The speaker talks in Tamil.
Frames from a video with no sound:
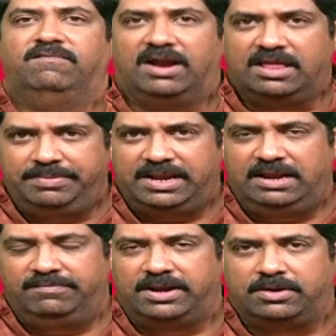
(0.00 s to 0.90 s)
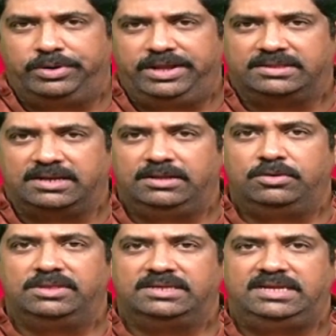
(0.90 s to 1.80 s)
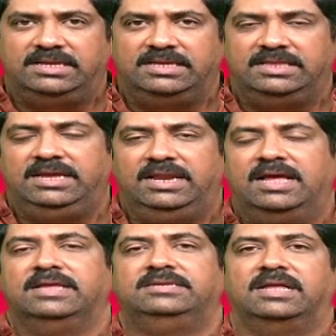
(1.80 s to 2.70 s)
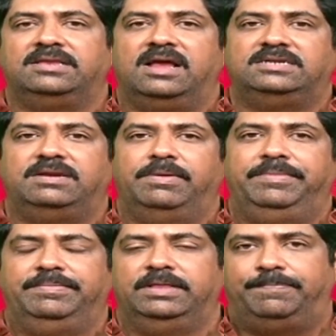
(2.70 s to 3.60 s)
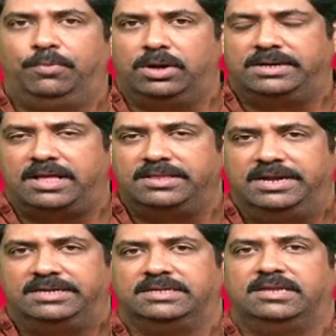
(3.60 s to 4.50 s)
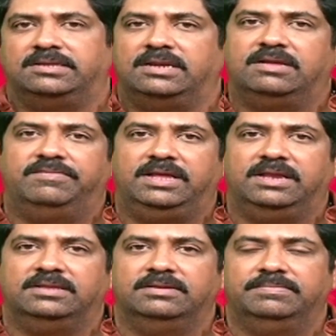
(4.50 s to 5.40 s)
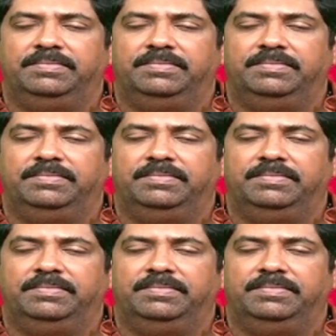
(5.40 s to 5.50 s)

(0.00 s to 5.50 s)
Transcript: வளர்பிறையில் வரக்கூடிய திரையோதசி திதியில சந்திராஷ்டமம் என்பது பூரட்டாதி நட்சத்திரத்திற்கு வருகிறது